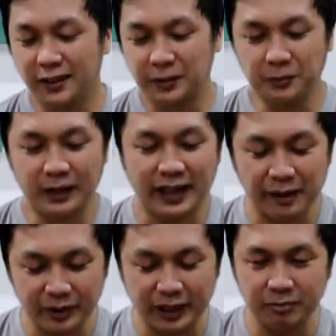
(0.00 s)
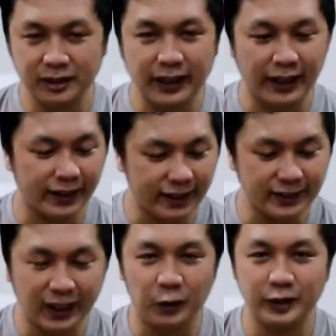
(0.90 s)
Kumbaga every time na
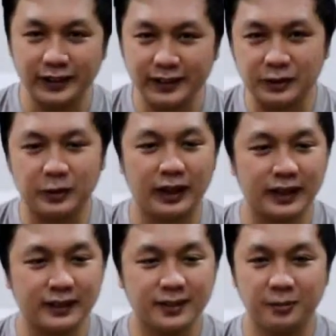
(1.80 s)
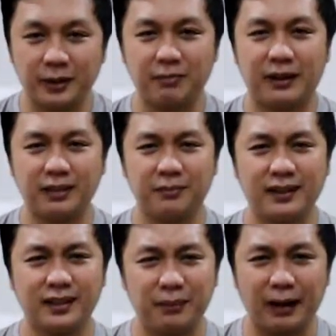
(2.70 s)
nakikita ako ng laruan, kumbaga parang
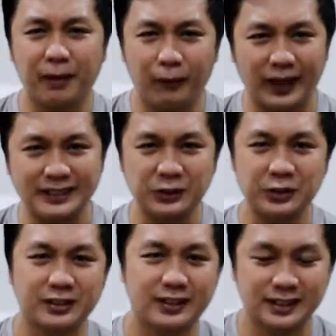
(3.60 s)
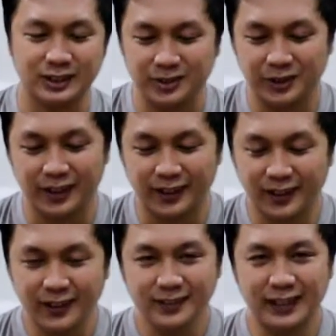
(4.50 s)
bang nababawasan yung stress ko eh.
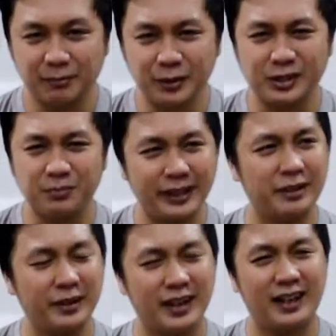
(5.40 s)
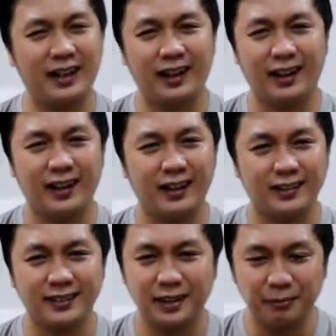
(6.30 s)
Tapos maya maya, uh,
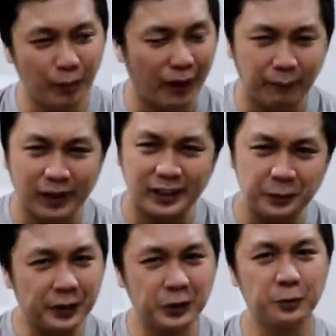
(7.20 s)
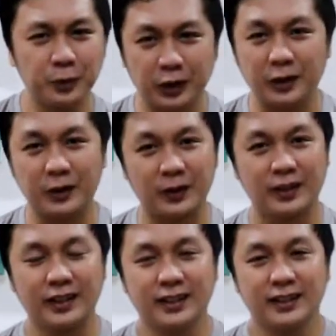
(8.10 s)
nabuwabli na naman yung mood ko
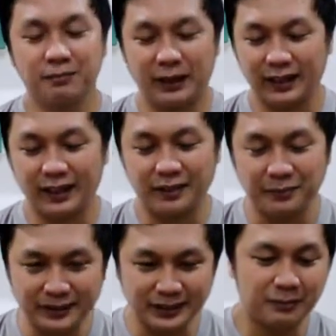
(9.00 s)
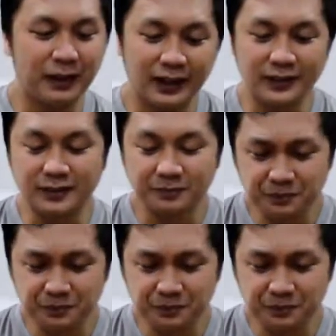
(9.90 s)
para magtrabaho.